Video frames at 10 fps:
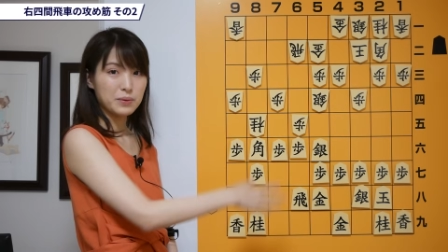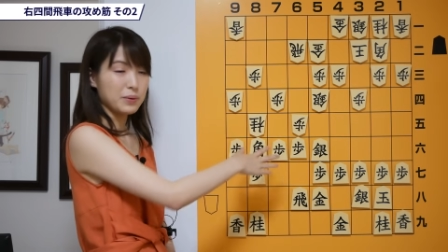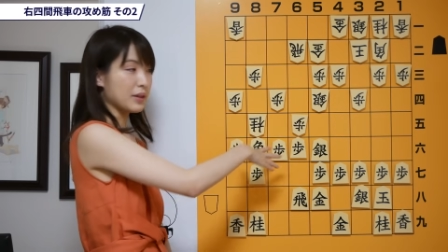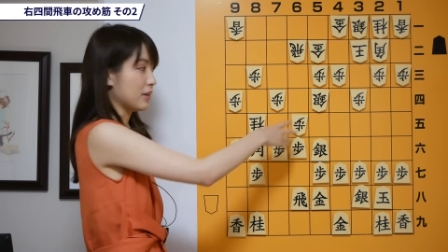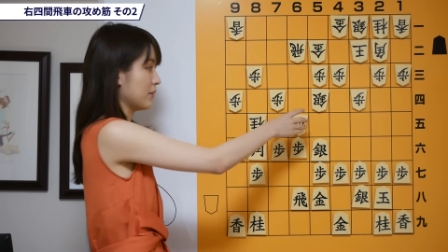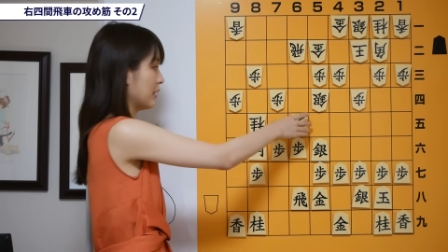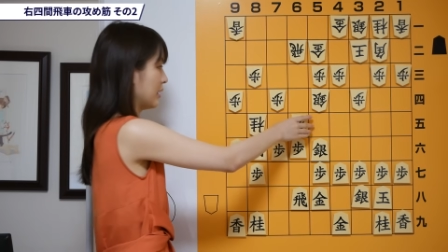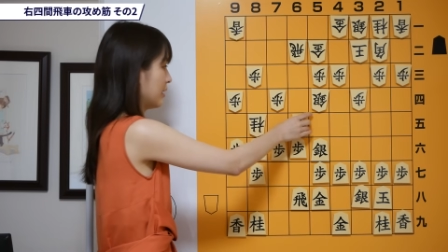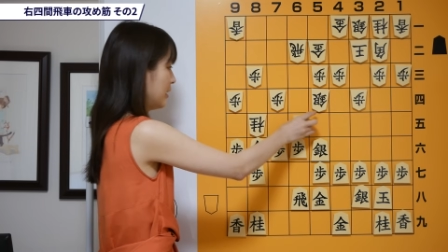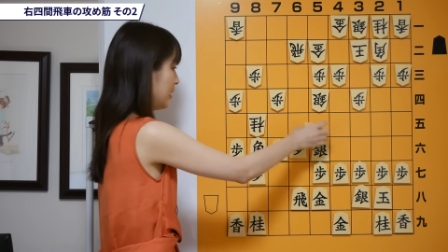の私は
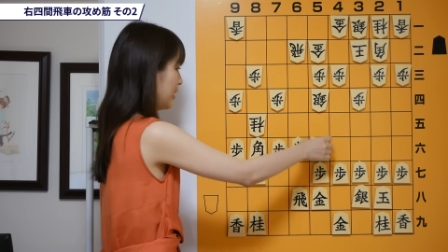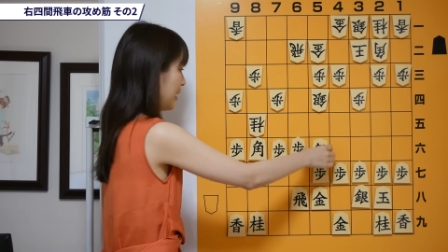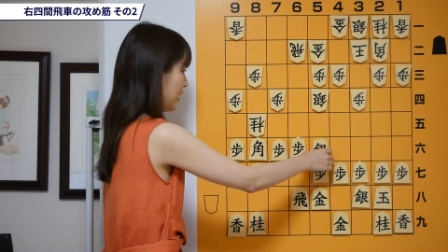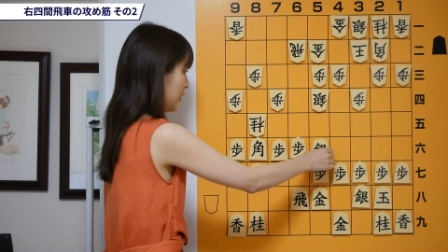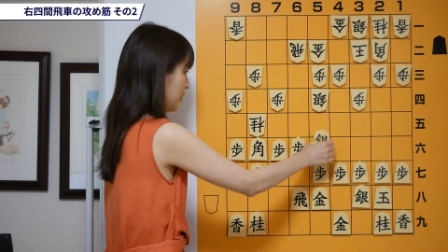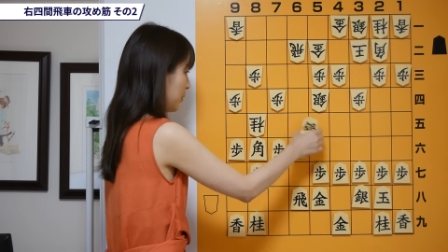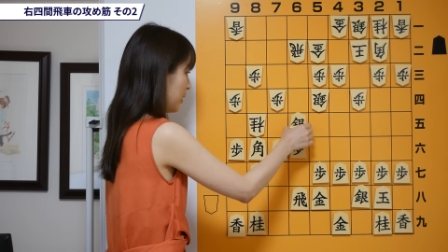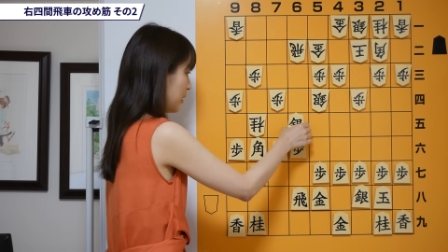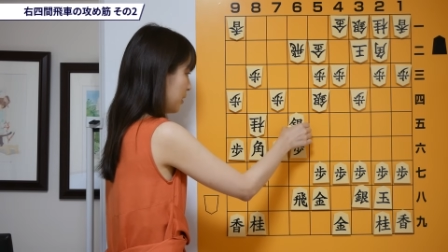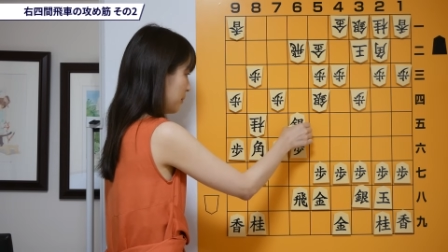銀で取り
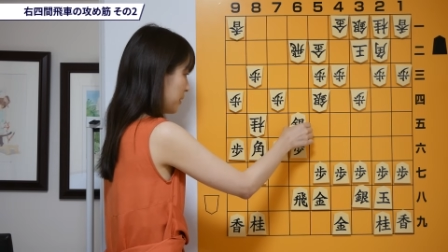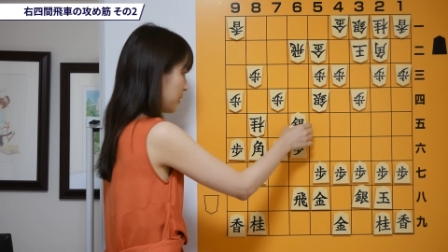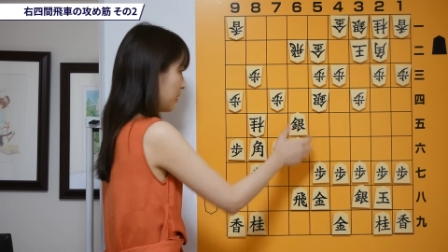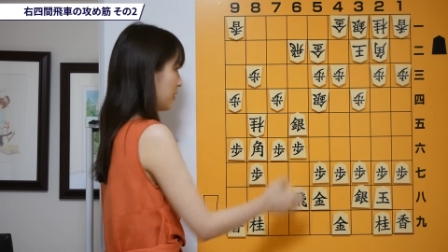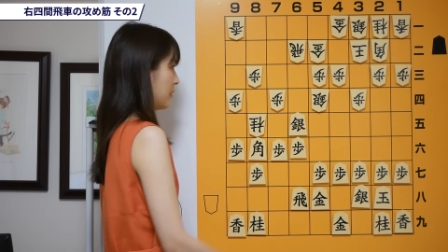返してました。